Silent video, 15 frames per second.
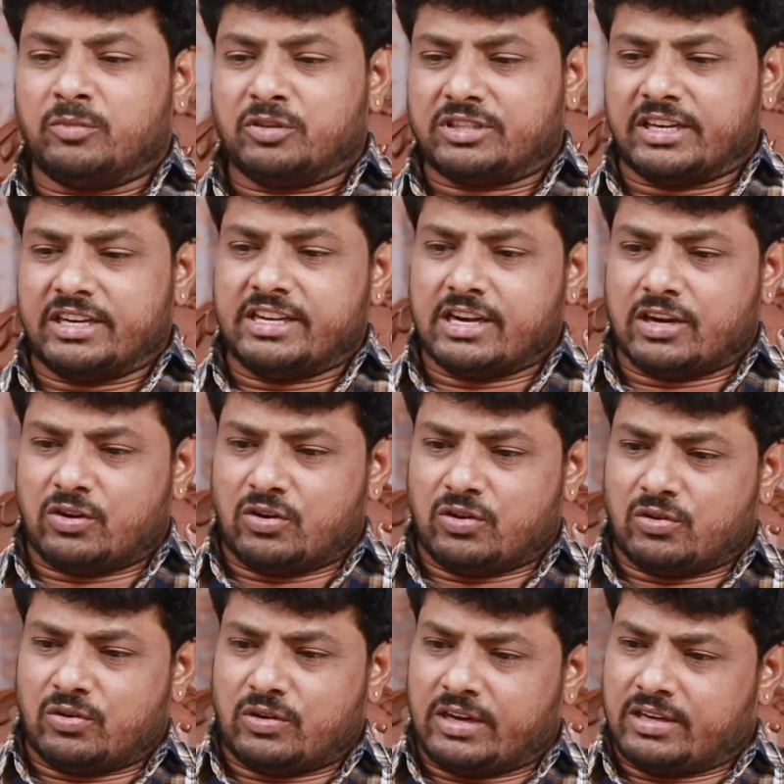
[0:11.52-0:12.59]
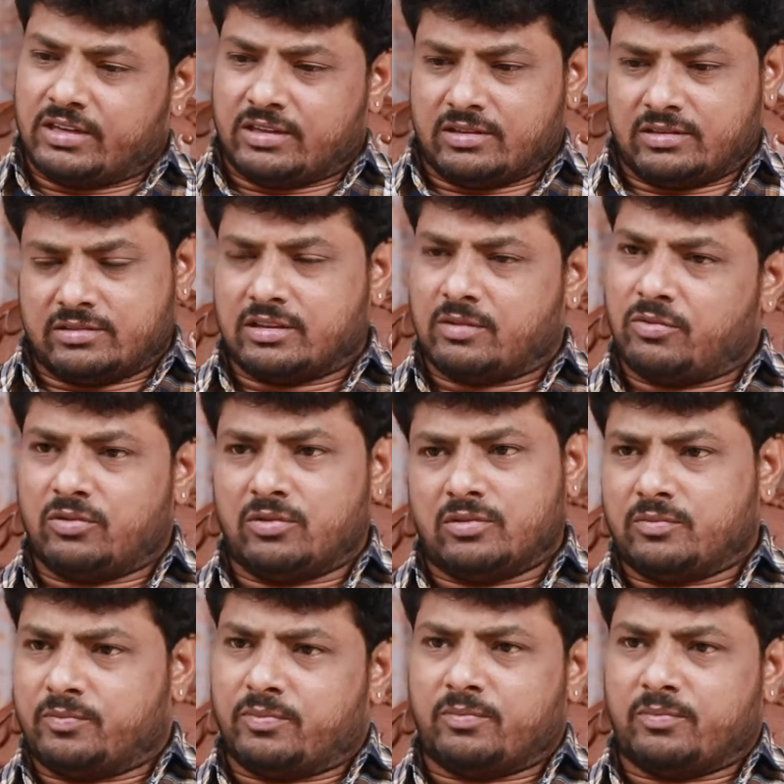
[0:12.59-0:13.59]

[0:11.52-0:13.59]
ఇప్పుడు చండీగఢ్లో ఆయన సభలో